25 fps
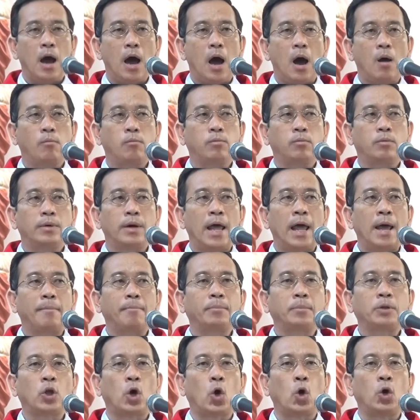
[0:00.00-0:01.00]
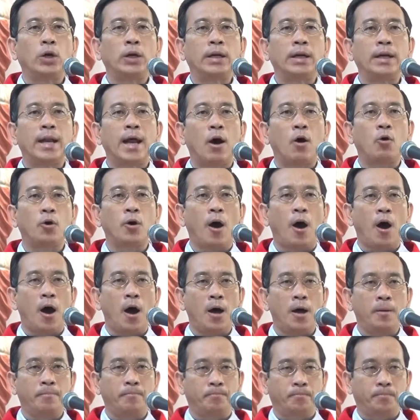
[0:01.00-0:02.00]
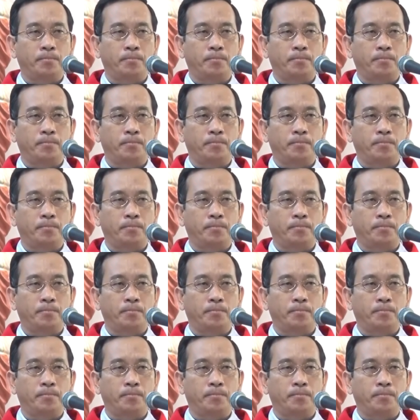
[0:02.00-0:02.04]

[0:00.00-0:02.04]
ông đem tôi đi đâu đó